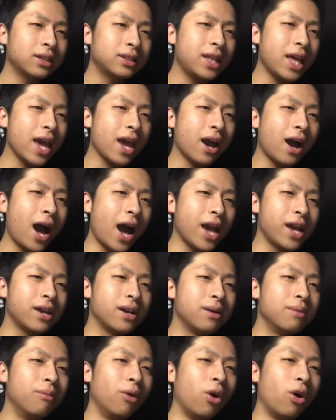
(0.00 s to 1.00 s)
で、はい、
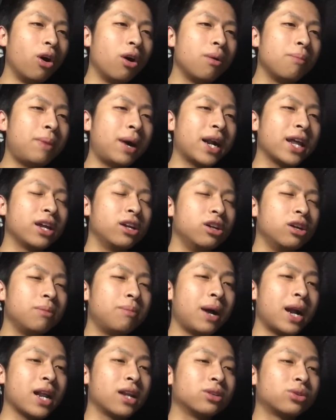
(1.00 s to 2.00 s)
もう、バレル、
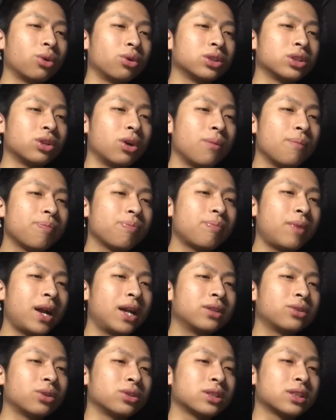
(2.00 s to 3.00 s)
バレルトースト。
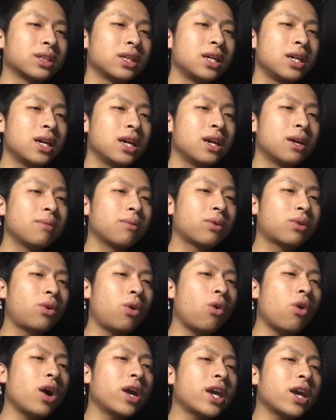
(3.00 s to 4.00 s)
バレルトースト。こ
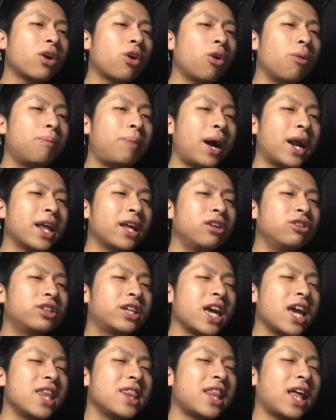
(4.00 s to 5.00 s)
こは結構
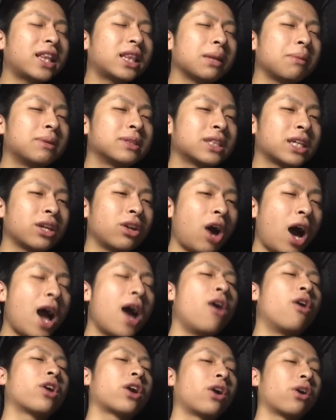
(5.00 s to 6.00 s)
バレルゲーになってますけど、
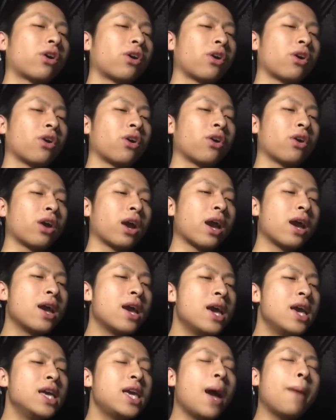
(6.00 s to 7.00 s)
あ、
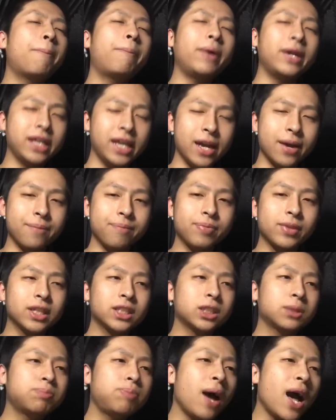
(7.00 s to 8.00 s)
オッケーオッケーオッケーオッケー。やっぱり、
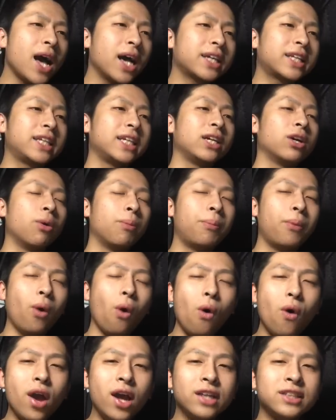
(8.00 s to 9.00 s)
スパーキーを
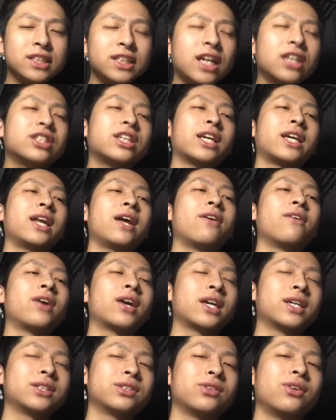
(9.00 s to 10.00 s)
防衛しなくちゃいけないわ
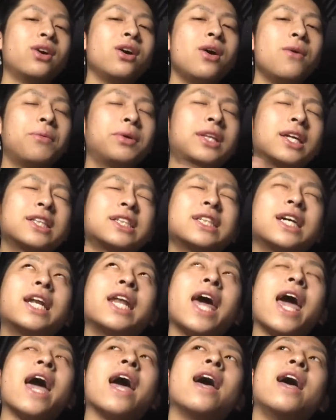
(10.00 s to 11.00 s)
けですよ。私が
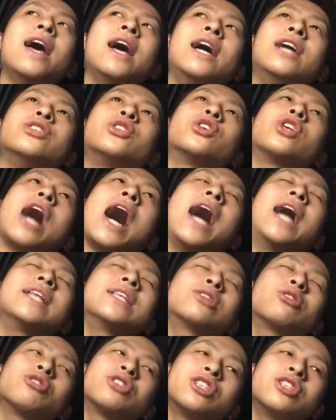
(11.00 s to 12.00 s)
ね、ちょっと
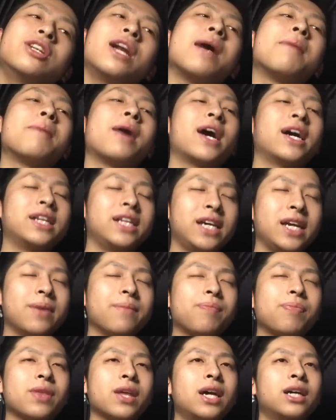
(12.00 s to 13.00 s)
半年ぐらい前に、
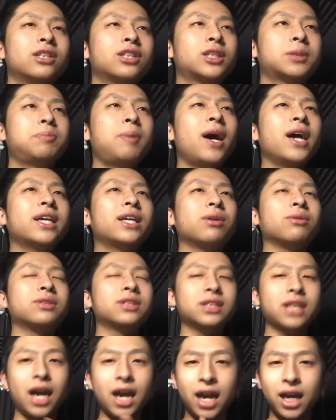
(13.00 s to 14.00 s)
スパーキーを
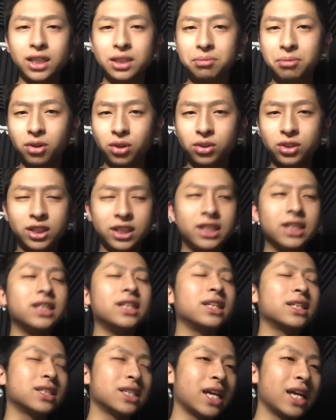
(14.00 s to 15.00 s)
使い始めの時期に
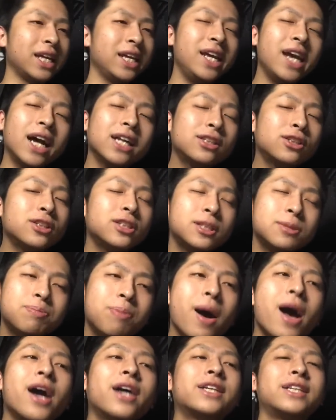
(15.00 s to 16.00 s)
ですね、威圧
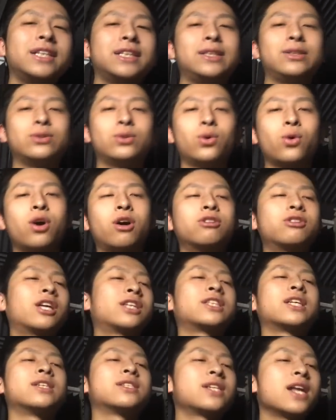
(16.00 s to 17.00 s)
スパーキーっていう動画を出
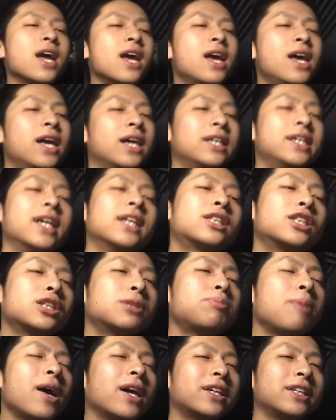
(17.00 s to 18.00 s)
したんですね。威圧
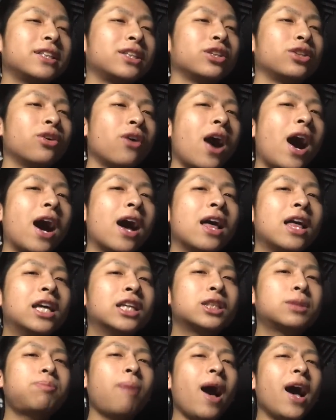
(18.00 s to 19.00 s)
スパーキーっていうのは、
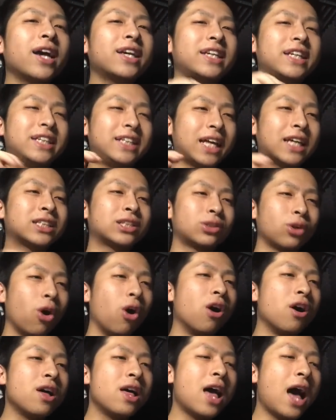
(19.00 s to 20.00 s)
スパーキー出す
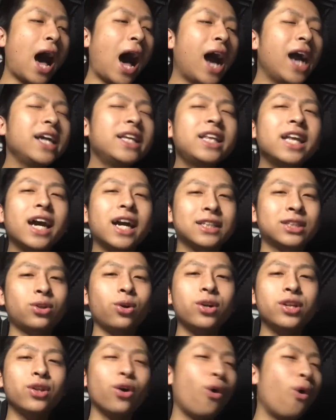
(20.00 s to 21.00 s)
と、相手が
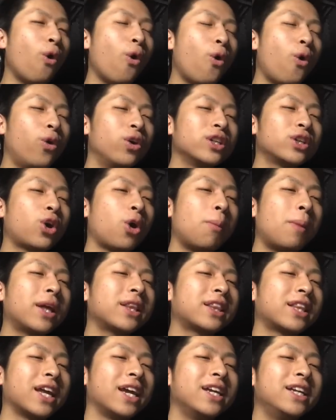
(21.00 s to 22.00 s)
処理の方法に困っ
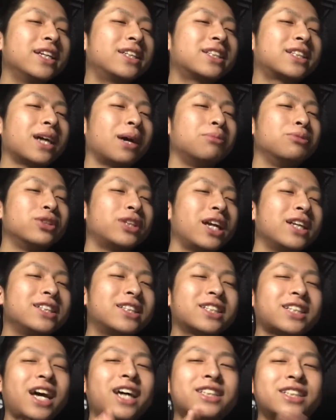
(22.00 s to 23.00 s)
てエリクサー無駄に
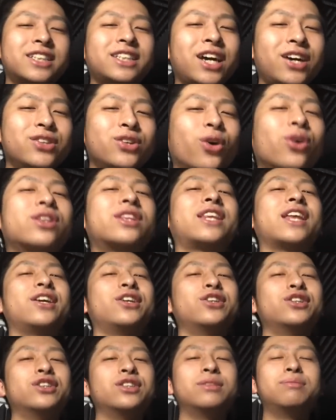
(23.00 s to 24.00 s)
使っちゃうよって
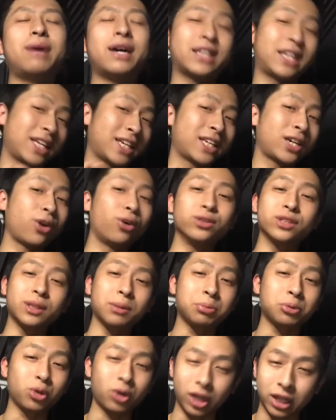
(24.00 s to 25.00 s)
いう、まあ、出来
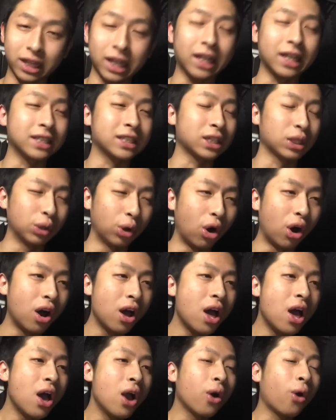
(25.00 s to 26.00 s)
コンセプトだったんですけど、
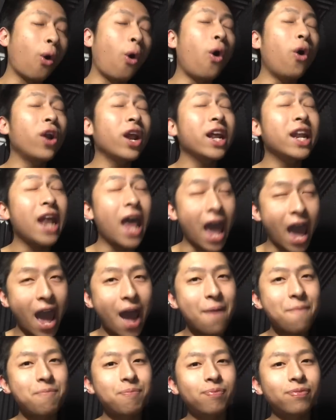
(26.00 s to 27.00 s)
これね、
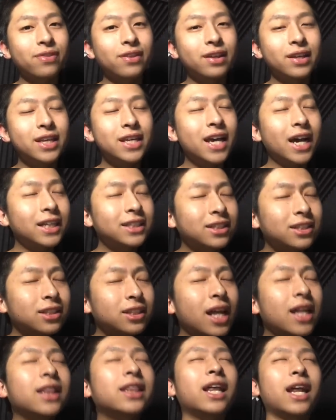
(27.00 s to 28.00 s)
威圧
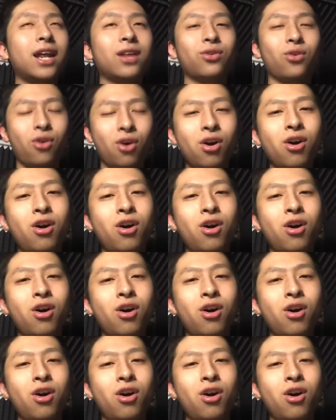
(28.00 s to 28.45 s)
なんだなと。